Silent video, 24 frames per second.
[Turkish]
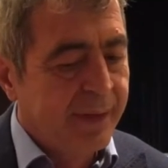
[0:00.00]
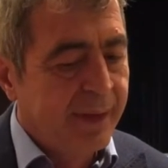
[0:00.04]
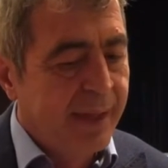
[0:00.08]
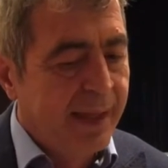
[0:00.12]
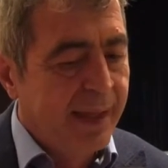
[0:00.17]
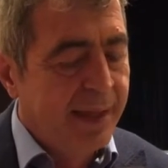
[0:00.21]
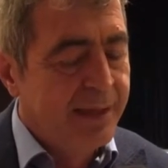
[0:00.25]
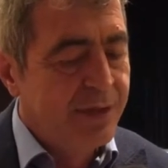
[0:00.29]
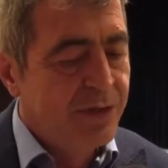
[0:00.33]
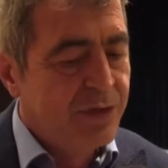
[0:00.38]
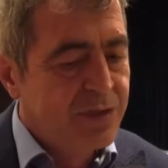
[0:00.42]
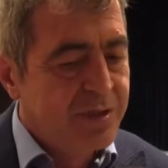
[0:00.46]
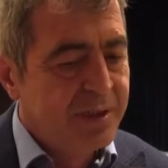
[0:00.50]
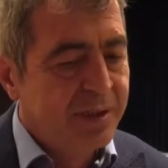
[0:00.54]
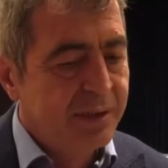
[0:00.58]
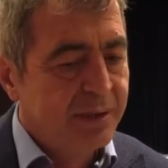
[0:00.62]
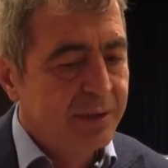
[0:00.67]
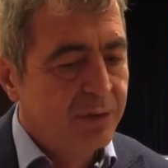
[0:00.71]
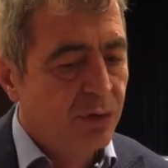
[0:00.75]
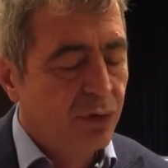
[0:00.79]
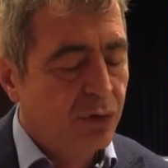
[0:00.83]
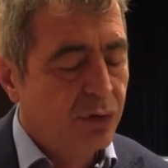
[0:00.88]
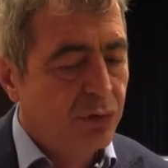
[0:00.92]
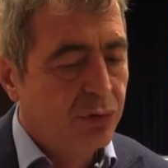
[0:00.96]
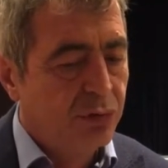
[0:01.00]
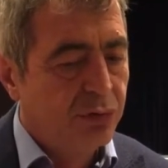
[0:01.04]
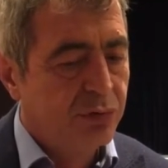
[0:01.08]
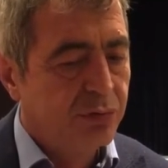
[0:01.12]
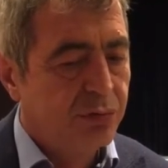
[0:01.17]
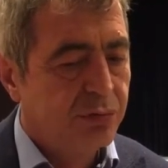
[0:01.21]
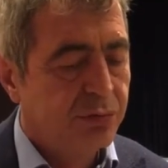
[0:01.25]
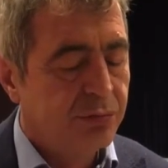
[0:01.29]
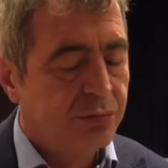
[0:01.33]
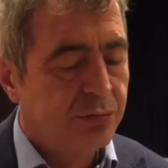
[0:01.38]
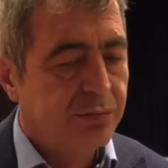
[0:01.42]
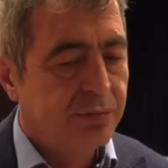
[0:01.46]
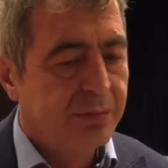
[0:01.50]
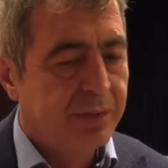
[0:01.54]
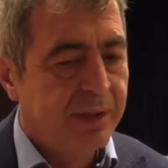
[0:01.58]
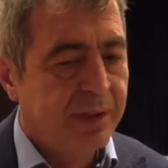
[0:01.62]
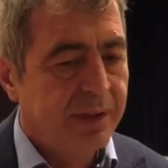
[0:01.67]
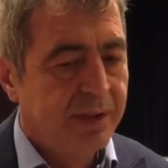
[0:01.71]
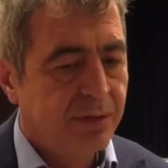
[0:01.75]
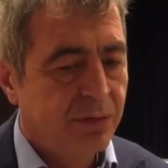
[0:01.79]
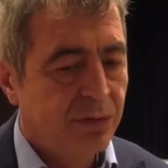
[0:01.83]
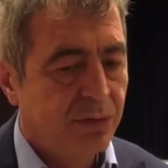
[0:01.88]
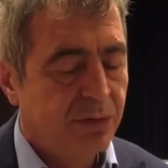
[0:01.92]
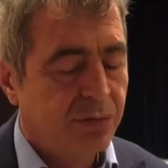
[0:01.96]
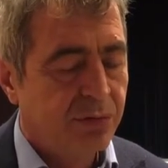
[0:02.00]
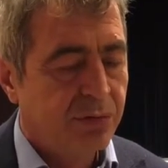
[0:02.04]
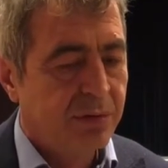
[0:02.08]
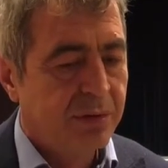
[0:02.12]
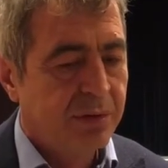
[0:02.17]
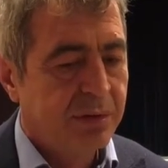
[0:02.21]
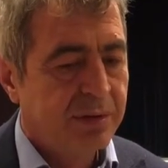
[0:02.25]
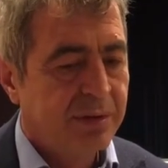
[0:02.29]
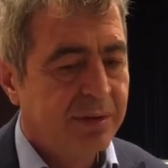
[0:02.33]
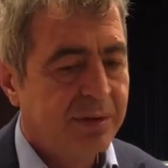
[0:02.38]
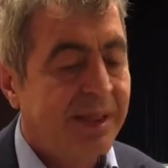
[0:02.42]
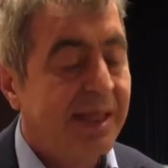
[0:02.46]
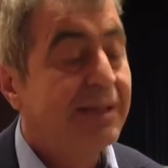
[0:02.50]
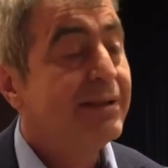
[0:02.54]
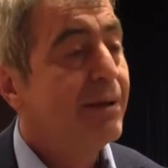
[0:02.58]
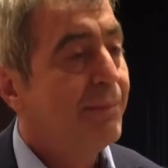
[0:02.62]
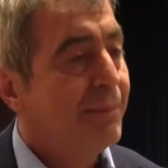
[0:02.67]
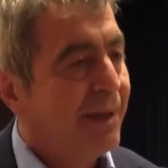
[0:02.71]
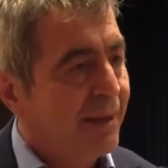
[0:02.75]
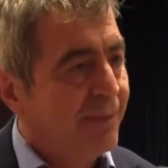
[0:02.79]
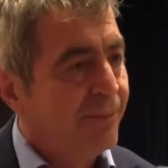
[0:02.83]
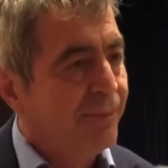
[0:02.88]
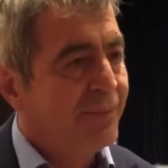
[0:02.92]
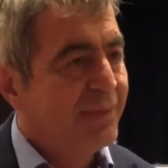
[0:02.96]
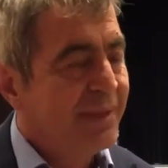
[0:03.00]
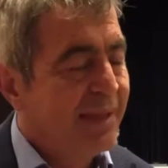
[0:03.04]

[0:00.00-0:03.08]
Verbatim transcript: 50. yıl okulu neydi onun? Dedeman.